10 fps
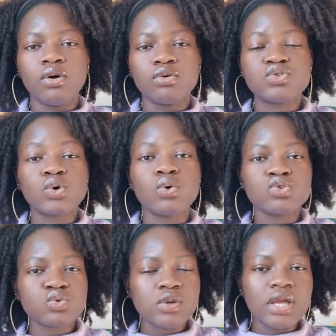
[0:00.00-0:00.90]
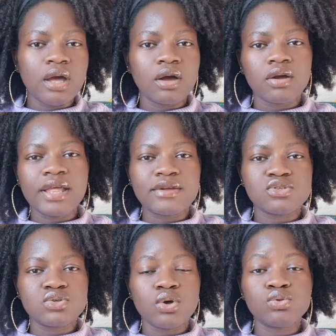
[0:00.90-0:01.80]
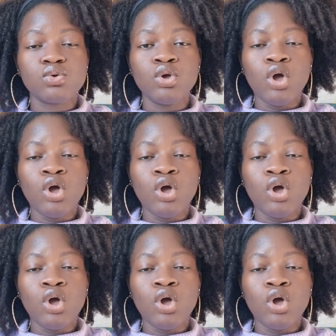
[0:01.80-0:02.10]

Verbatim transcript: se construit en quelque sorte